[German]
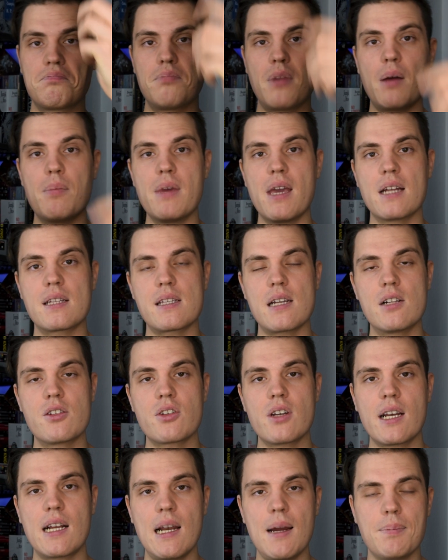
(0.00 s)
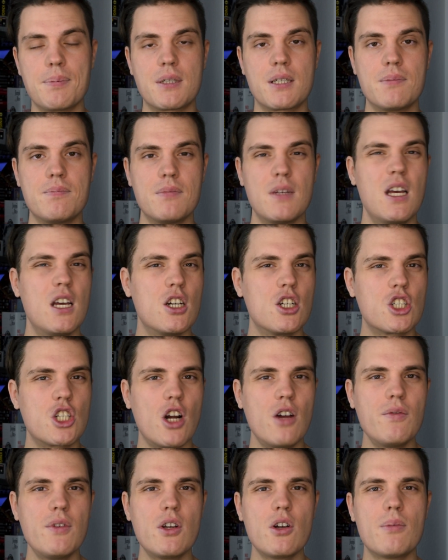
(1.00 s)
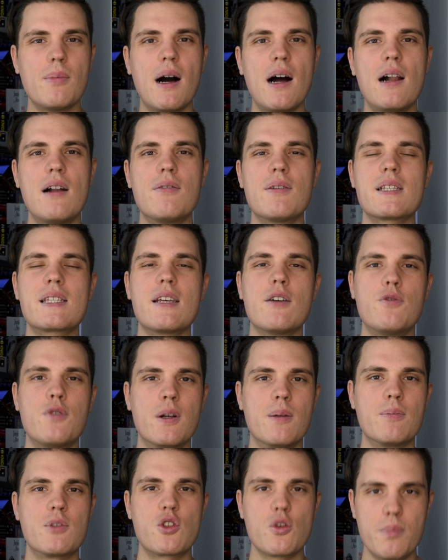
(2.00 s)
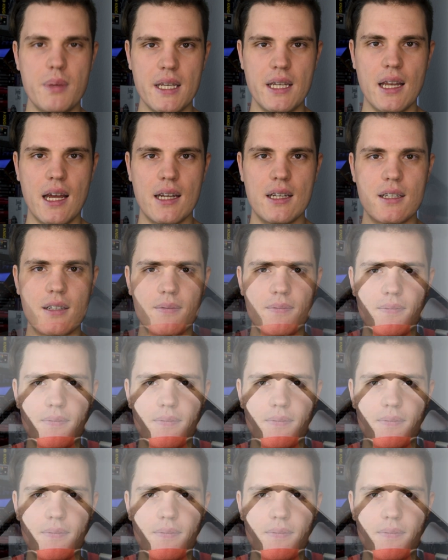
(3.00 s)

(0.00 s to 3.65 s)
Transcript: Bei mir hat's also geklappt. Schauen wir doch mal, was der Film zu bieten hat.